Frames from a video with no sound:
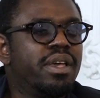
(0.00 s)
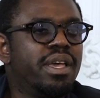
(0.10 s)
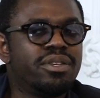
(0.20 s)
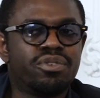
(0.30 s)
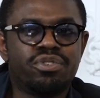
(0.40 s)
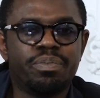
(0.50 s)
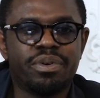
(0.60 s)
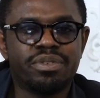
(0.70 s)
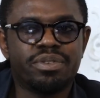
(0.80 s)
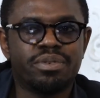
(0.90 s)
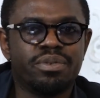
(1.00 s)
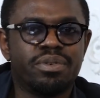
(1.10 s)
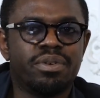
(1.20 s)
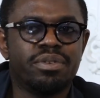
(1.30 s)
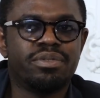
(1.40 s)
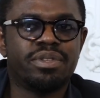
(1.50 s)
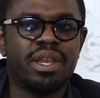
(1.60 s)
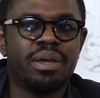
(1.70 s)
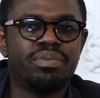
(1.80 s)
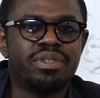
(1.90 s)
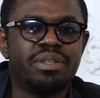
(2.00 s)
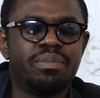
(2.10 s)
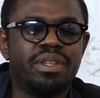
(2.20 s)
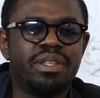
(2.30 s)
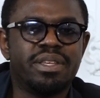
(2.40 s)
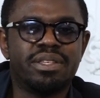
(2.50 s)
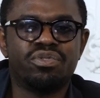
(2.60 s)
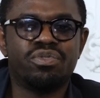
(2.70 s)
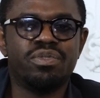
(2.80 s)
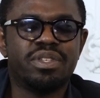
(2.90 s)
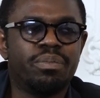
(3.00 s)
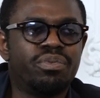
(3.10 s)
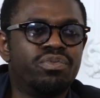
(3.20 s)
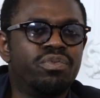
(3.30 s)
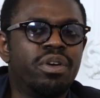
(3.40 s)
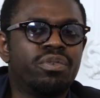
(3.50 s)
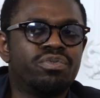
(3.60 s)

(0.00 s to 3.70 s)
Est-ce que tu penses que euh, tu as la possibilité, c'est juste une simple douleur, ou